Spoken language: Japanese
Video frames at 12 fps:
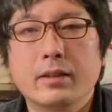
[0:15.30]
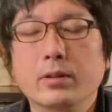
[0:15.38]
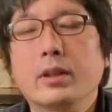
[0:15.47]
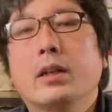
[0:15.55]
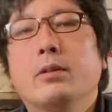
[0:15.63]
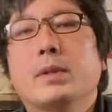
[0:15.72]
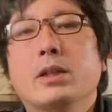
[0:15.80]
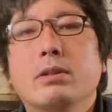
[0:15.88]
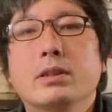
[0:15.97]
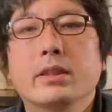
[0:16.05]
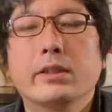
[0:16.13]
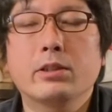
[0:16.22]
あの
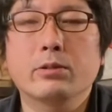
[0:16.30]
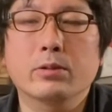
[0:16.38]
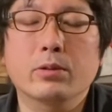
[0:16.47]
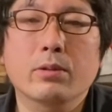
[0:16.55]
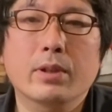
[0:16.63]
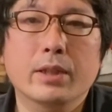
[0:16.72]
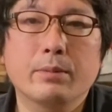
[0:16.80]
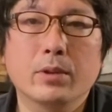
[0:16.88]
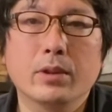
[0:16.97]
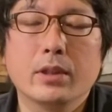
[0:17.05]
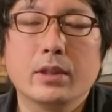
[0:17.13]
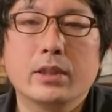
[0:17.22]
バウアーチャンネルの動画に
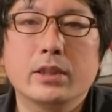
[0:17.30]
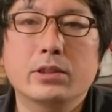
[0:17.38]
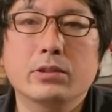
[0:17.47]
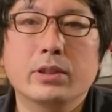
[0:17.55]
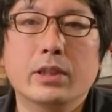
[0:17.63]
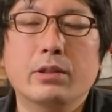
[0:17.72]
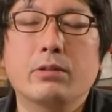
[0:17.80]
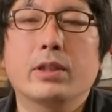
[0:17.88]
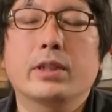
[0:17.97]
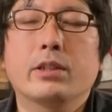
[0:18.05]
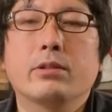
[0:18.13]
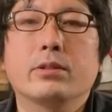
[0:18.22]
も一緒に出てく
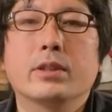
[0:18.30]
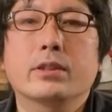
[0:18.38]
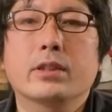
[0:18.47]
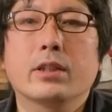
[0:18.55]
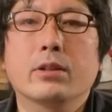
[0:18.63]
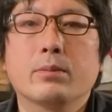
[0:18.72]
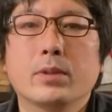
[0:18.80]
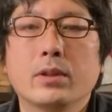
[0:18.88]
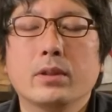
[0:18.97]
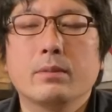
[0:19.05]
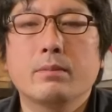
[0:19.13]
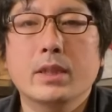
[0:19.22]
れているんですけれど
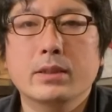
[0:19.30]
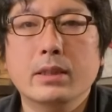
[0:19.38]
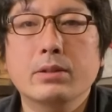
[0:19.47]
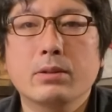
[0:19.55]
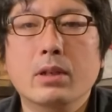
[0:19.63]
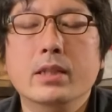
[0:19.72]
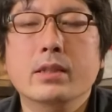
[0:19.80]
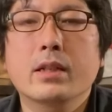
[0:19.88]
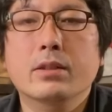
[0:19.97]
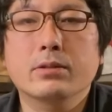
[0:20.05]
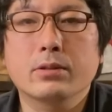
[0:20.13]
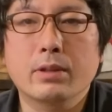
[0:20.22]
も、まあ、スタッフの笠
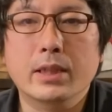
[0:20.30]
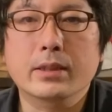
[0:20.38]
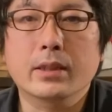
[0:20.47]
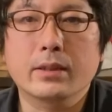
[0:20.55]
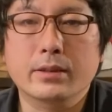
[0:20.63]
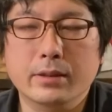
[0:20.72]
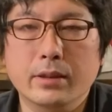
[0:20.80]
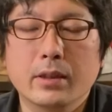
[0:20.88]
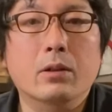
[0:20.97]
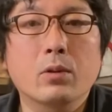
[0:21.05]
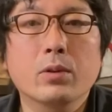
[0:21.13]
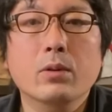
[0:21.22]
原くんのワンちゃんです
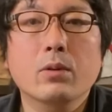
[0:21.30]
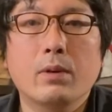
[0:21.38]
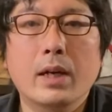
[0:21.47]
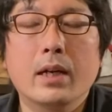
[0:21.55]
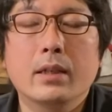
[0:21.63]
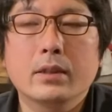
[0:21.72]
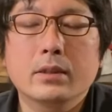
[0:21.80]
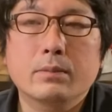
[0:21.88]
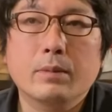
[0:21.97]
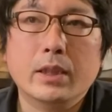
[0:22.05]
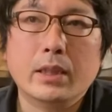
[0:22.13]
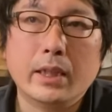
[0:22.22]
この子は、
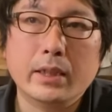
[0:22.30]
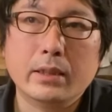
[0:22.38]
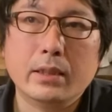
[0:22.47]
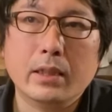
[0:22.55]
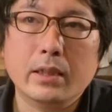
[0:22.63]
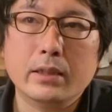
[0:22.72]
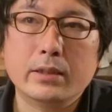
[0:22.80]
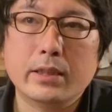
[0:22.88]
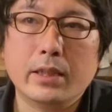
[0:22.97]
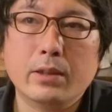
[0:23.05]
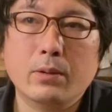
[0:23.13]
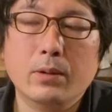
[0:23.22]
まあ、大体
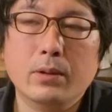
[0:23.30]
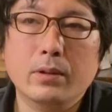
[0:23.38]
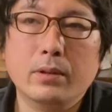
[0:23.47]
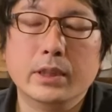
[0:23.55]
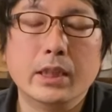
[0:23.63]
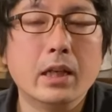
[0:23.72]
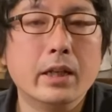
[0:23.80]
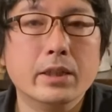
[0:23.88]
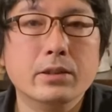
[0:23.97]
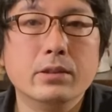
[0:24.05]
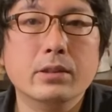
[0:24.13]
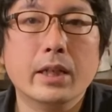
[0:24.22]
生後2ヶ
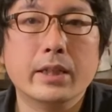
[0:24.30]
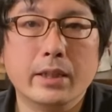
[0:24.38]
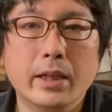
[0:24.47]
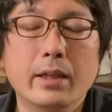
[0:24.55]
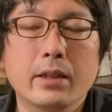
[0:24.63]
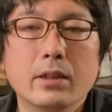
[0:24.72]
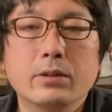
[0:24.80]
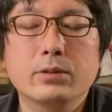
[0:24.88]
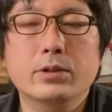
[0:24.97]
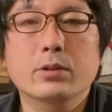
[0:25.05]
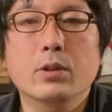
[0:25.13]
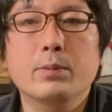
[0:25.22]
月くらいで
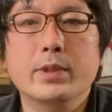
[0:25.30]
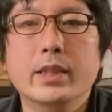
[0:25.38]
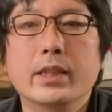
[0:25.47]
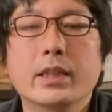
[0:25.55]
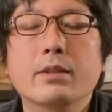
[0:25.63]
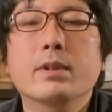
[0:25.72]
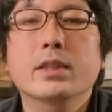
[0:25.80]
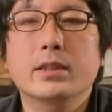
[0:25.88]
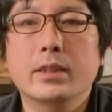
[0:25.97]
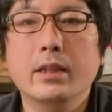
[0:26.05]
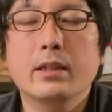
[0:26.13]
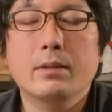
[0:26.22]
うちのお店に来まし
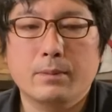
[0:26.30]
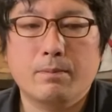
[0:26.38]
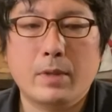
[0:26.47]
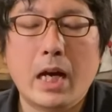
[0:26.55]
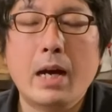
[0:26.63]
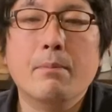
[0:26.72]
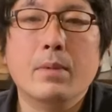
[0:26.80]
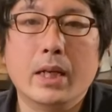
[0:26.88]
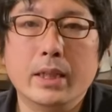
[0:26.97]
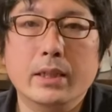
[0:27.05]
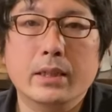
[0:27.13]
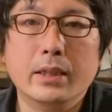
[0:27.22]
て、まあ、販売